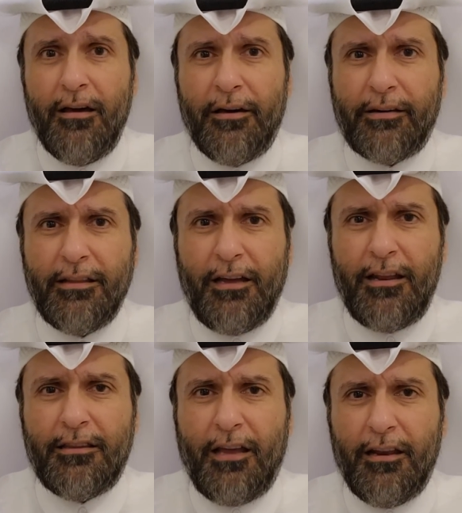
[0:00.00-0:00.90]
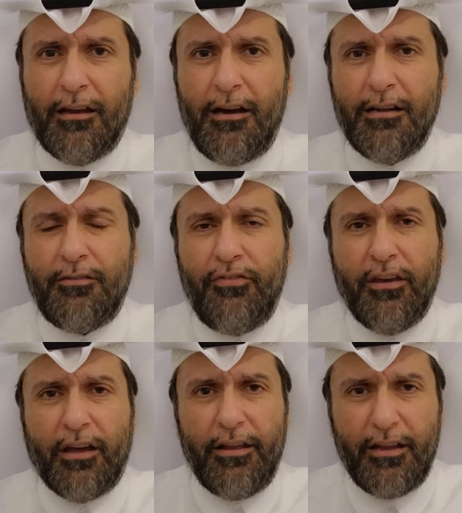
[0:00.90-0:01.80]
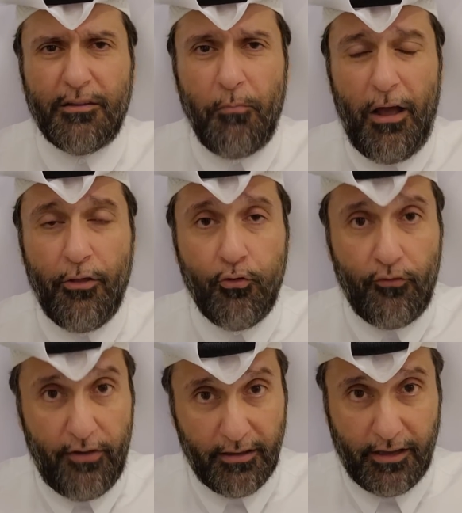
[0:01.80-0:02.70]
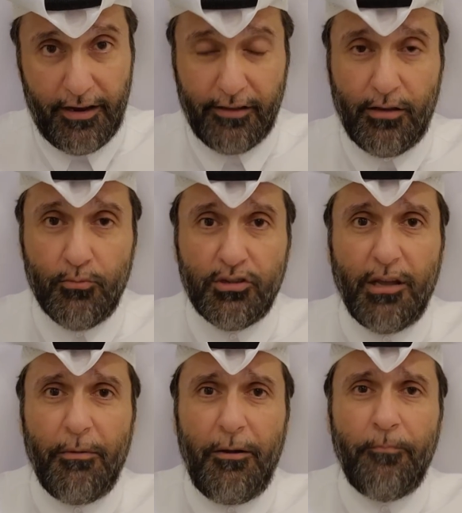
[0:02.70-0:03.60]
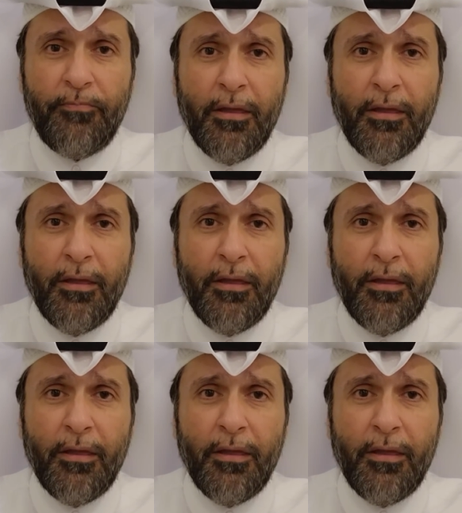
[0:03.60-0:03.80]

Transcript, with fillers: الرد آه، على التعليقات في قناه محذوفات قناه المجتمع